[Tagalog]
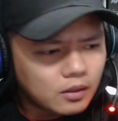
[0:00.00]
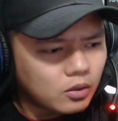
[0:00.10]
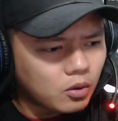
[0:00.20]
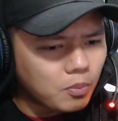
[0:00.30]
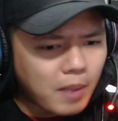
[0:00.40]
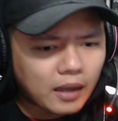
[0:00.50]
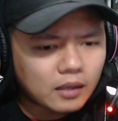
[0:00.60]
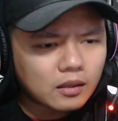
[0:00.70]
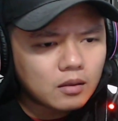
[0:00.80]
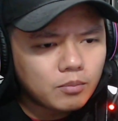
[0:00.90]
kung
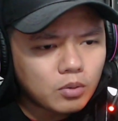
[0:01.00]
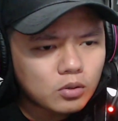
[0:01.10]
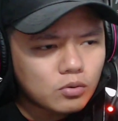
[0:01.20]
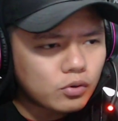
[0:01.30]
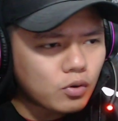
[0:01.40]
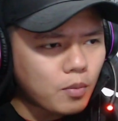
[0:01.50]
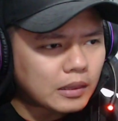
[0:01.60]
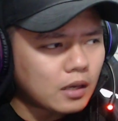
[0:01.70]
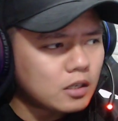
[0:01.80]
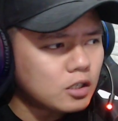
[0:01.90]
bakit, Boss Lucio,
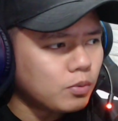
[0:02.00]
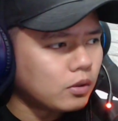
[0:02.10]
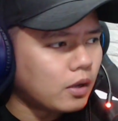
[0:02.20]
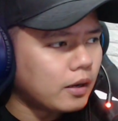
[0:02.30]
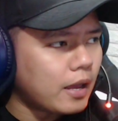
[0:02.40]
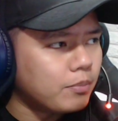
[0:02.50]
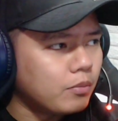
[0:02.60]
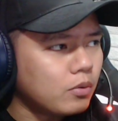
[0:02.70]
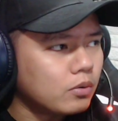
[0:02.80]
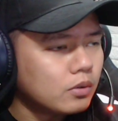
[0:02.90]
ba't ang smooth ng live
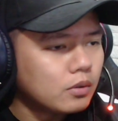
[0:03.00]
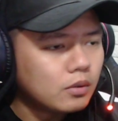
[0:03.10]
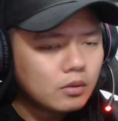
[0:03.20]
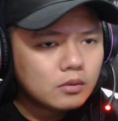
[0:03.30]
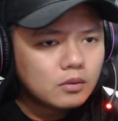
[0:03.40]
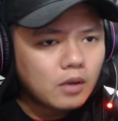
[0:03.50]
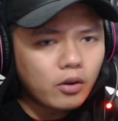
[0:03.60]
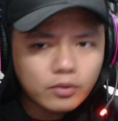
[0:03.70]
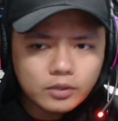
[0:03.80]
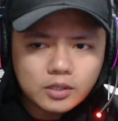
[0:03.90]
mo?
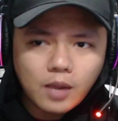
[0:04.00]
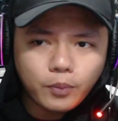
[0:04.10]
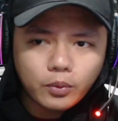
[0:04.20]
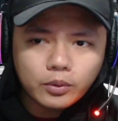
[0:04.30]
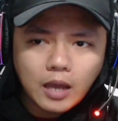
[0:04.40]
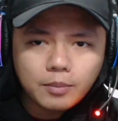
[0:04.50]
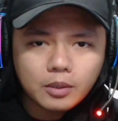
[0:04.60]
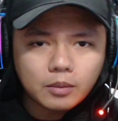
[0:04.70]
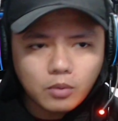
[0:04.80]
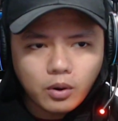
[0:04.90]
Anong cellphone
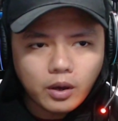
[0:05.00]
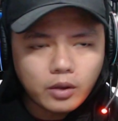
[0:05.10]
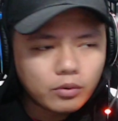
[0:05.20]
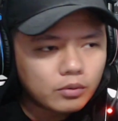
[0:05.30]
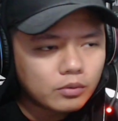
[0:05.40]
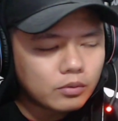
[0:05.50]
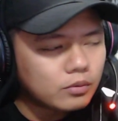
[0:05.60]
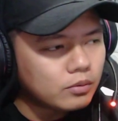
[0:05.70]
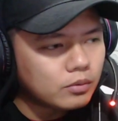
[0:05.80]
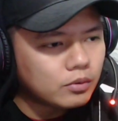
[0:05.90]
gamit mo? Anong
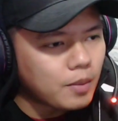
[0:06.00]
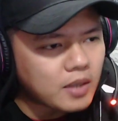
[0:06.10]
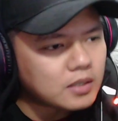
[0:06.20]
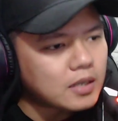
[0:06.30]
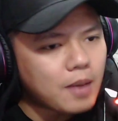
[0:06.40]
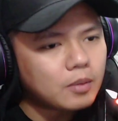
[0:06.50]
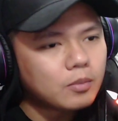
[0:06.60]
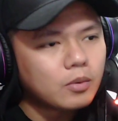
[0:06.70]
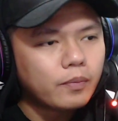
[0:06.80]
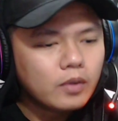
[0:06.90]
device gamit
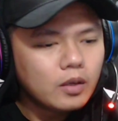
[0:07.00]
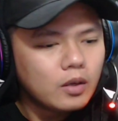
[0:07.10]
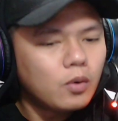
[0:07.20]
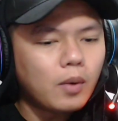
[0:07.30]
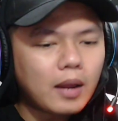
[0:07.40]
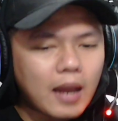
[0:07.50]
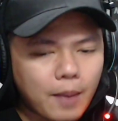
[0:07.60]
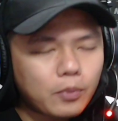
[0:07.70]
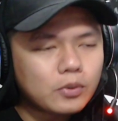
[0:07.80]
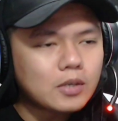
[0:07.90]
mo?
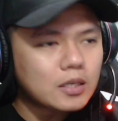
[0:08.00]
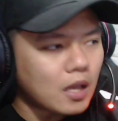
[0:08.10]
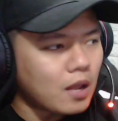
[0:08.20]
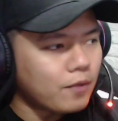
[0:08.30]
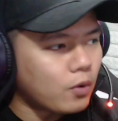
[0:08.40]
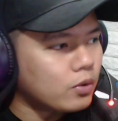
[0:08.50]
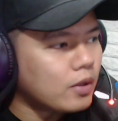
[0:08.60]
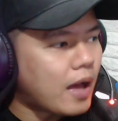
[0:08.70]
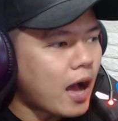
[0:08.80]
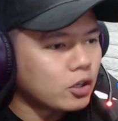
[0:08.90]
Wala po sa cellphone
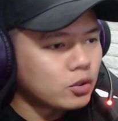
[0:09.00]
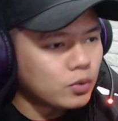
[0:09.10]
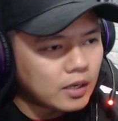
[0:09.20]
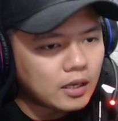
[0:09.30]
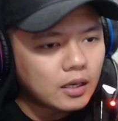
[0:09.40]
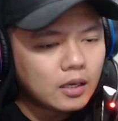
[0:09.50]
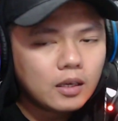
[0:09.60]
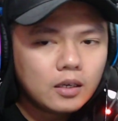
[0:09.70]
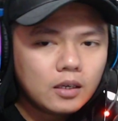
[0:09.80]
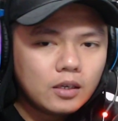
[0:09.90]
actually
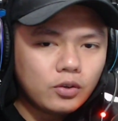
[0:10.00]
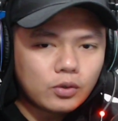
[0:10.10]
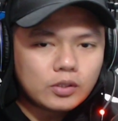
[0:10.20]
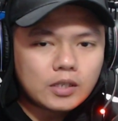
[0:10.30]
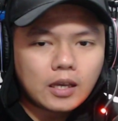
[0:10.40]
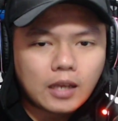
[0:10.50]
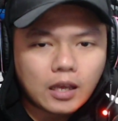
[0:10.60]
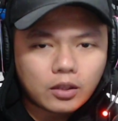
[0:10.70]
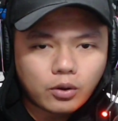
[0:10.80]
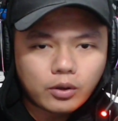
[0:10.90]
yung
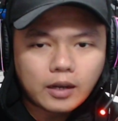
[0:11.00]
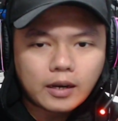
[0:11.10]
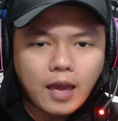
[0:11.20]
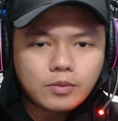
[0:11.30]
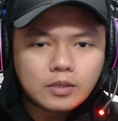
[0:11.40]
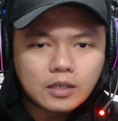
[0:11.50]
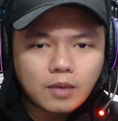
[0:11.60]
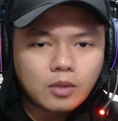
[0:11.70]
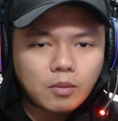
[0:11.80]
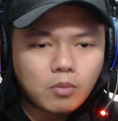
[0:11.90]
sikreto ng live
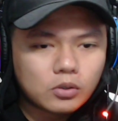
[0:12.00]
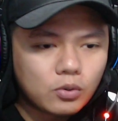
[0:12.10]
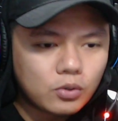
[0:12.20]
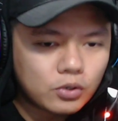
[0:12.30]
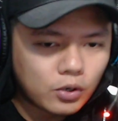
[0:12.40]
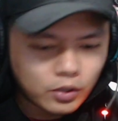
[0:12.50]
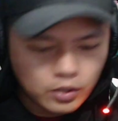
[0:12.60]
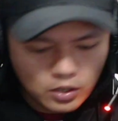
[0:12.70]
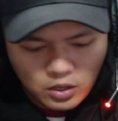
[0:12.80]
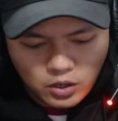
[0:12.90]
stream ni Boss Lucio.
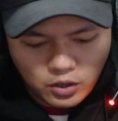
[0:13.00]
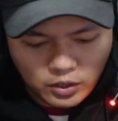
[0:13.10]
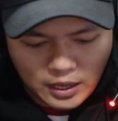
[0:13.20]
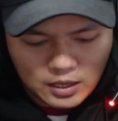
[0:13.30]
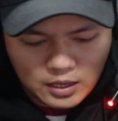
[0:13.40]
Okay?